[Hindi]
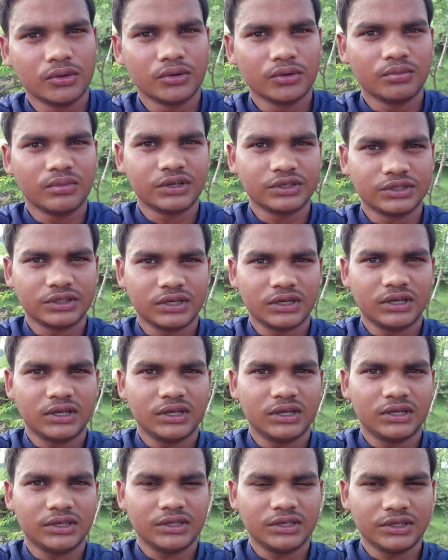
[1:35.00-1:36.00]
और
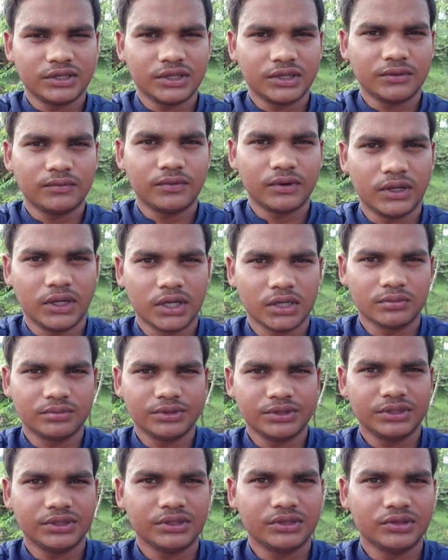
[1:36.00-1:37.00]
माशाल्लाह इनके व्लॉग
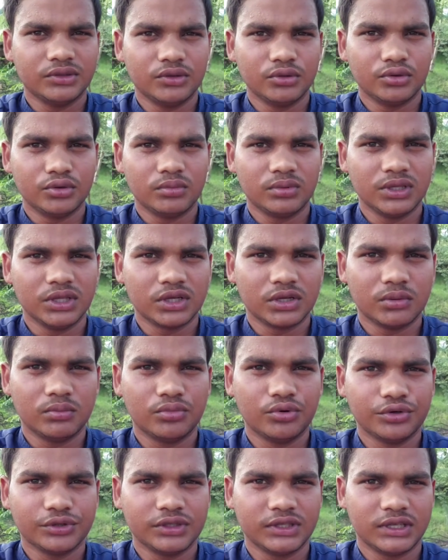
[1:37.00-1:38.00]
भी इन दोनों भाइयों के
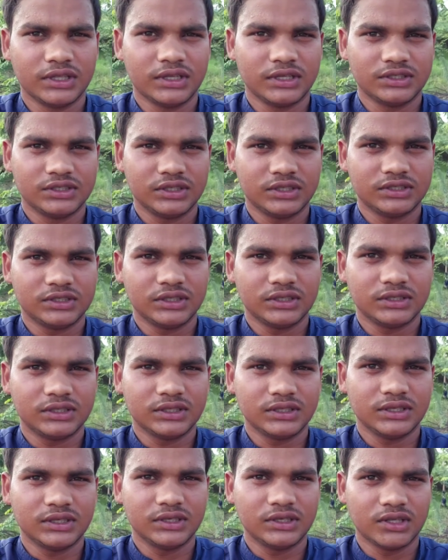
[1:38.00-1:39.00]
बहुत ज़्यादा अच्छे अच्छे
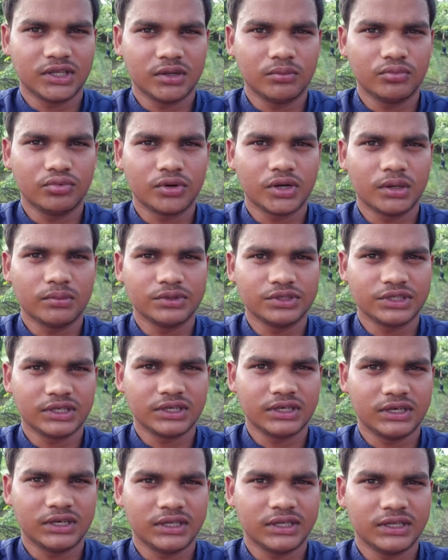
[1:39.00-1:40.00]
आते हैं इनके अबू का भी
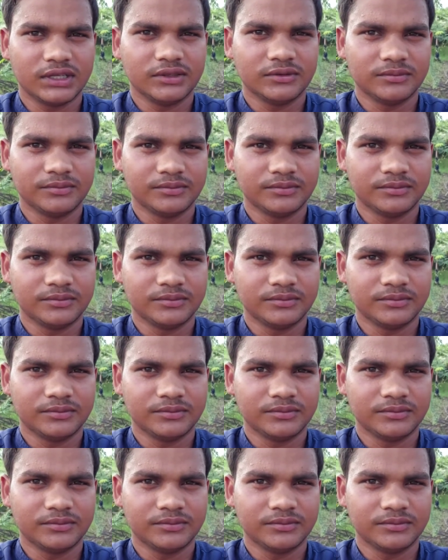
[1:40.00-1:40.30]
चैनल है